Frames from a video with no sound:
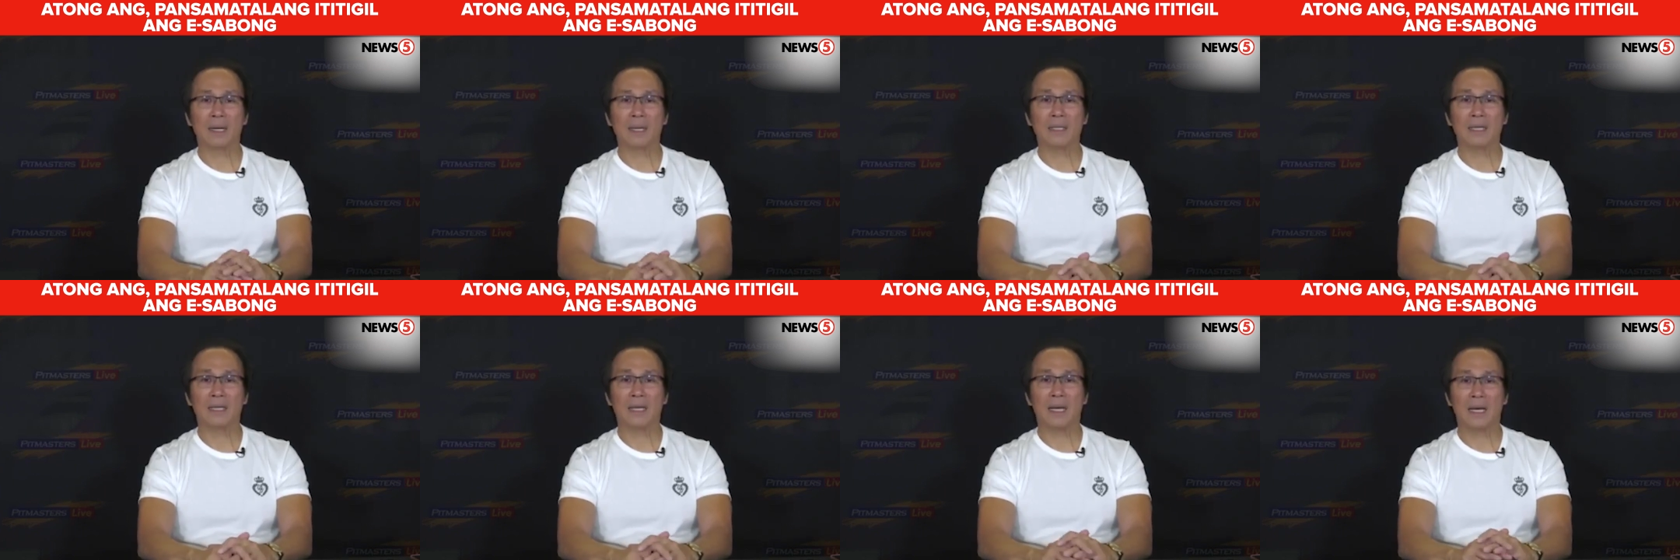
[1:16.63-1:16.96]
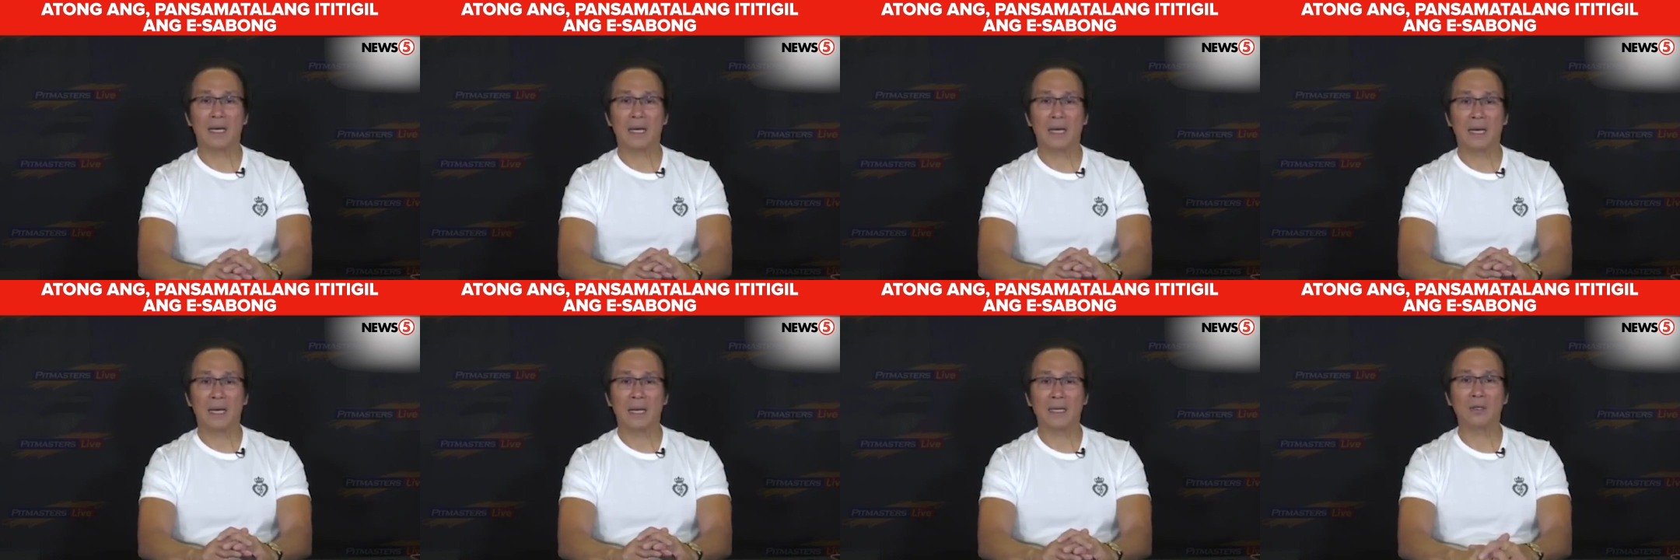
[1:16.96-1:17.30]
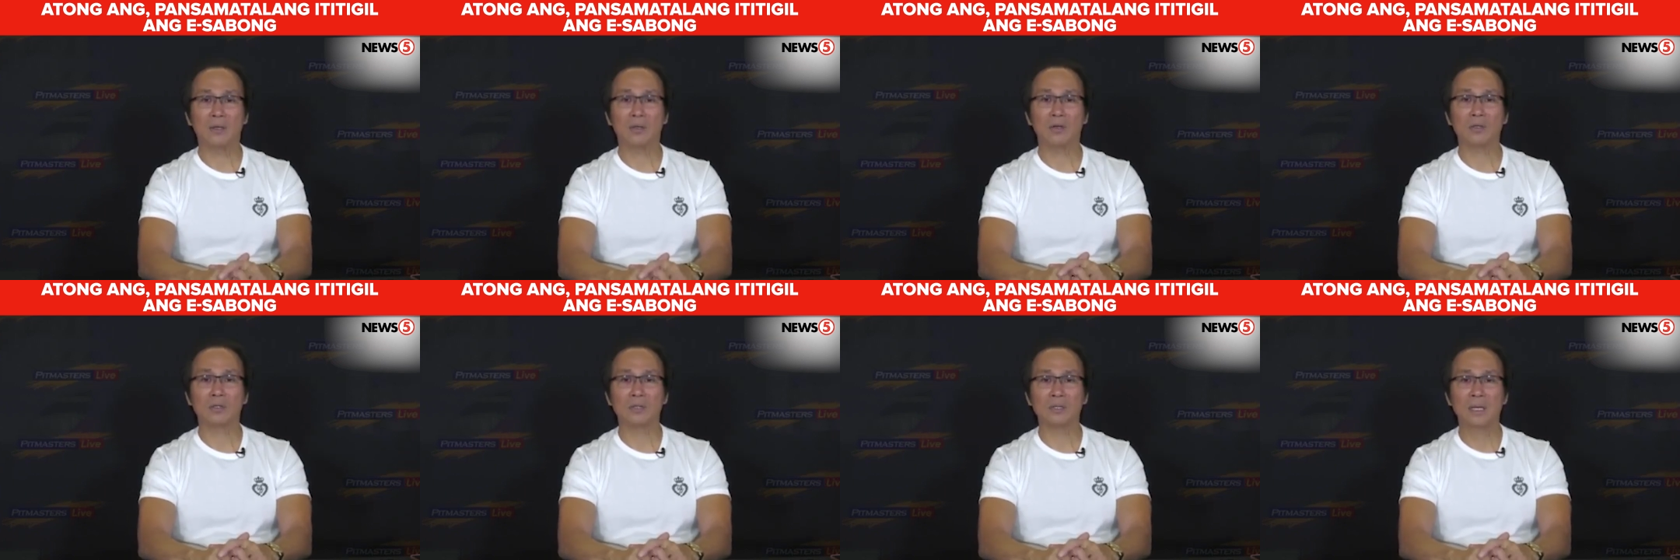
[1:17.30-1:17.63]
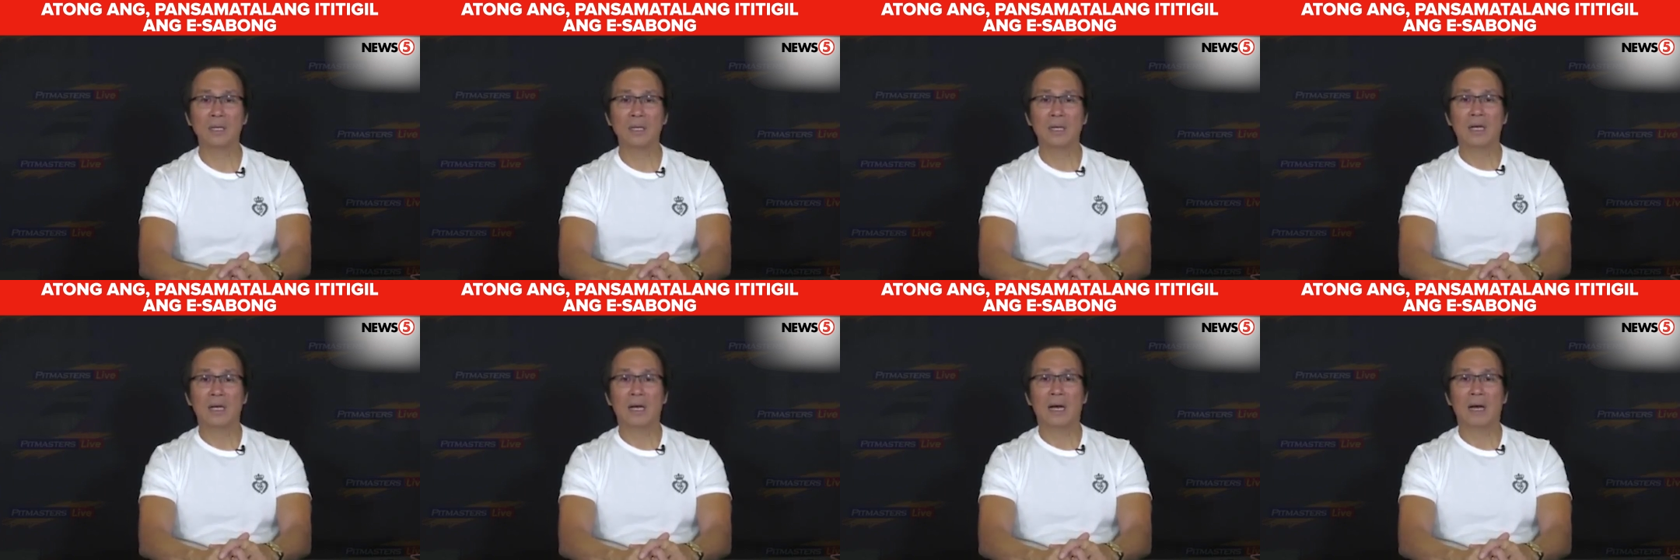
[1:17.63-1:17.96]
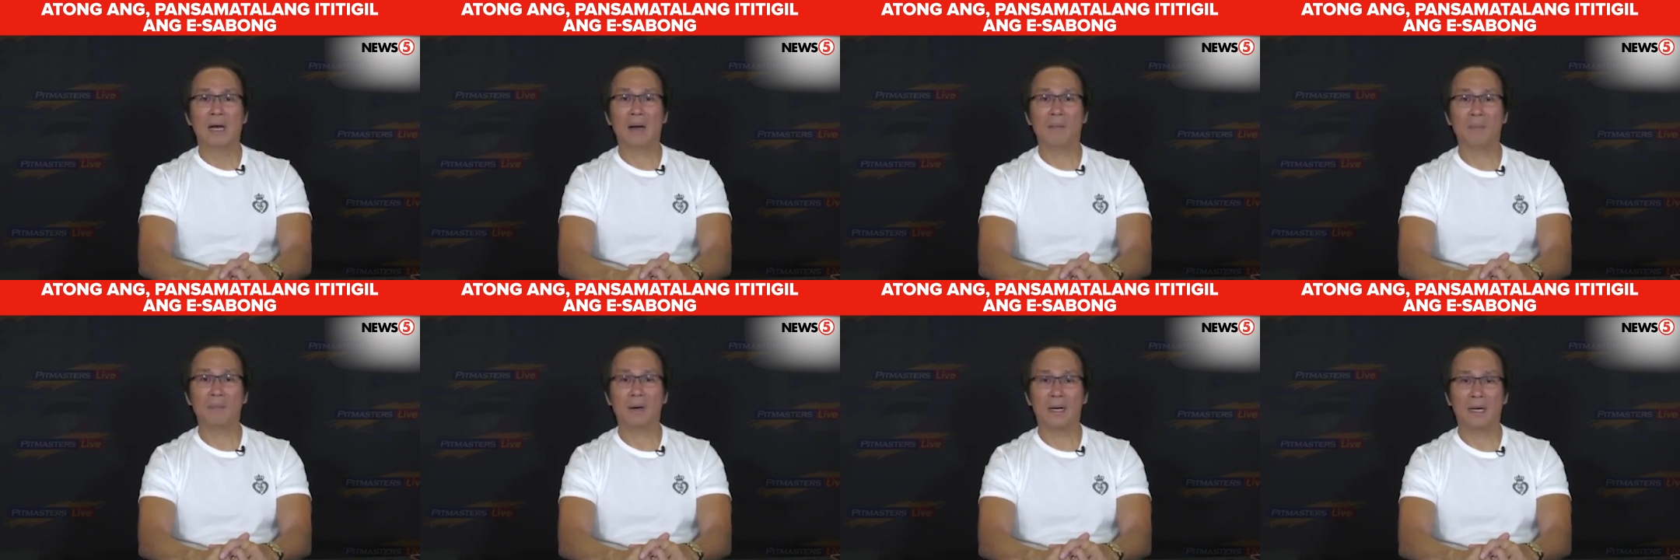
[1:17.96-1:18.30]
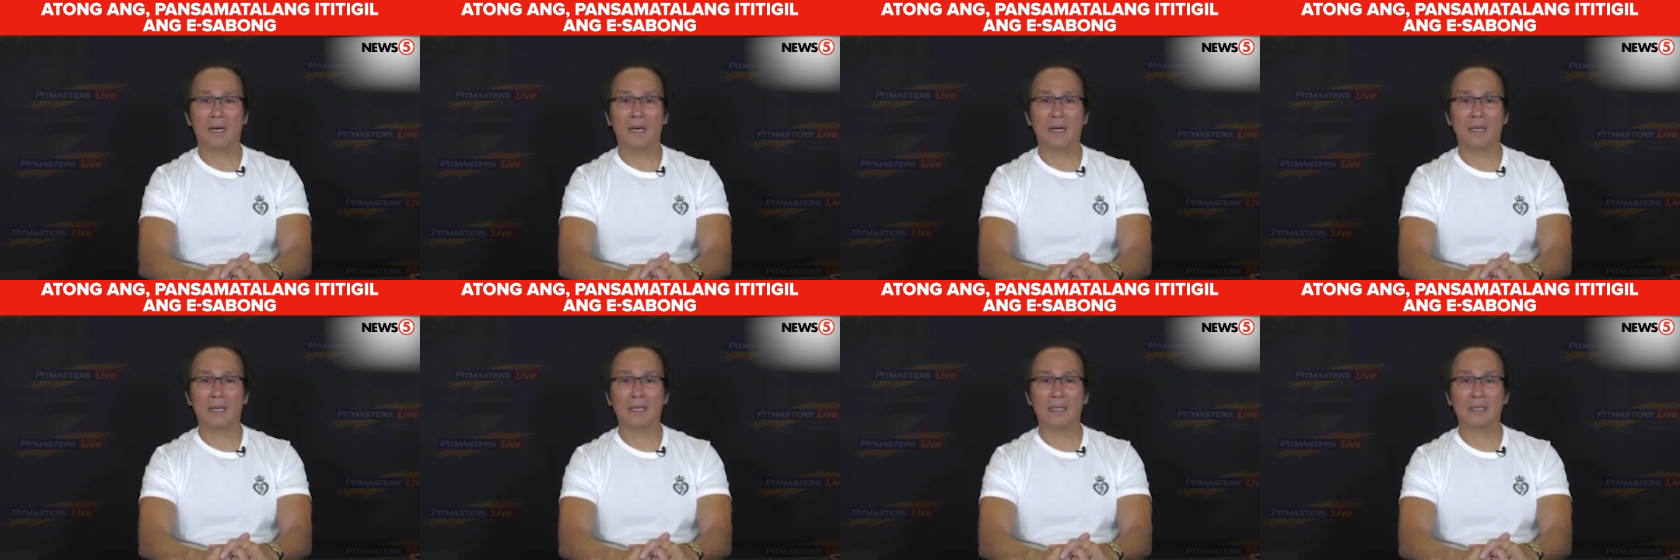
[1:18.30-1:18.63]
inaayos ang mga